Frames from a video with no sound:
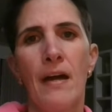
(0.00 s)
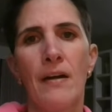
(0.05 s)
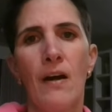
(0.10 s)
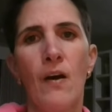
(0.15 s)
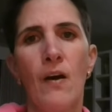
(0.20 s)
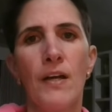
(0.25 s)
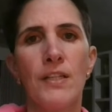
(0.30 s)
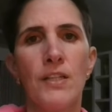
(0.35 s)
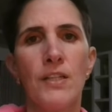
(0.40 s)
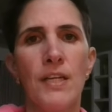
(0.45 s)

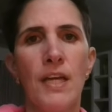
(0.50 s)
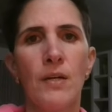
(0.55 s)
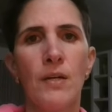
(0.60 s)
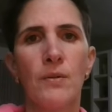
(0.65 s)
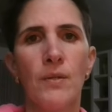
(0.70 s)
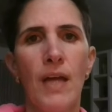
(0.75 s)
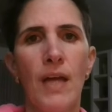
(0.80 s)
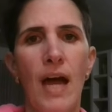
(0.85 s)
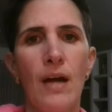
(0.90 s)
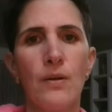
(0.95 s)
Hora de
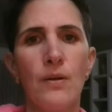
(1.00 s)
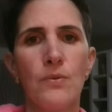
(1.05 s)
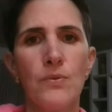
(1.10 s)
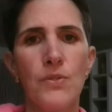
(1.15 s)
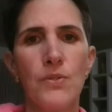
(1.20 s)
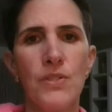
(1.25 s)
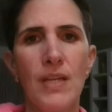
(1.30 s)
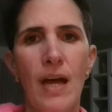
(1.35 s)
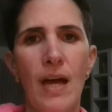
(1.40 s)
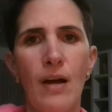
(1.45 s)
regular o
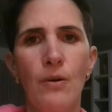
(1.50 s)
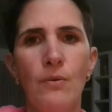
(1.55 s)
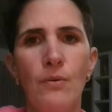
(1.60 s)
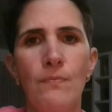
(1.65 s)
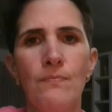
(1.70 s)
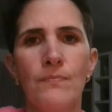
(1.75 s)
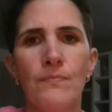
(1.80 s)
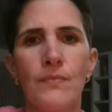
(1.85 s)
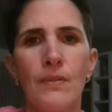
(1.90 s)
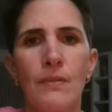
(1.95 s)
sal,
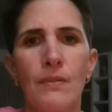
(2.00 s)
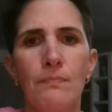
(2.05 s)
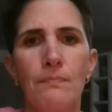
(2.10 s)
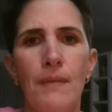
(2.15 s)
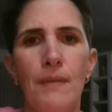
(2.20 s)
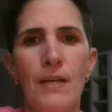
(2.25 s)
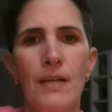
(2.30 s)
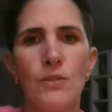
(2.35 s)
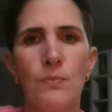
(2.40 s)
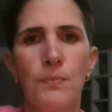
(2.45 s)

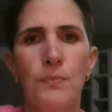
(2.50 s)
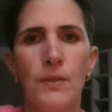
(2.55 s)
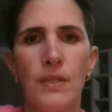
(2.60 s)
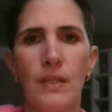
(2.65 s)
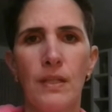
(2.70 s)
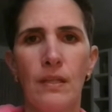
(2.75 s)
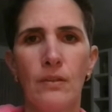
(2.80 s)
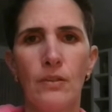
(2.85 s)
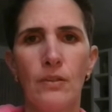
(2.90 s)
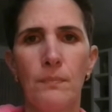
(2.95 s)
mais um
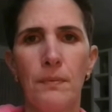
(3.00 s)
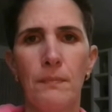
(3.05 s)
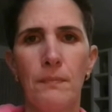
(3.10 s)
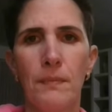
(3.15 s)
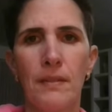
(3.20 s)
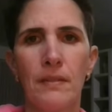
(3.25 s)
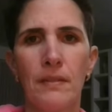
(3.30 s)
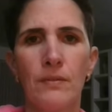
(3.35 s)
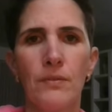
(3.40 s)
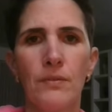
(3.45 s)
pouquinho de pimenta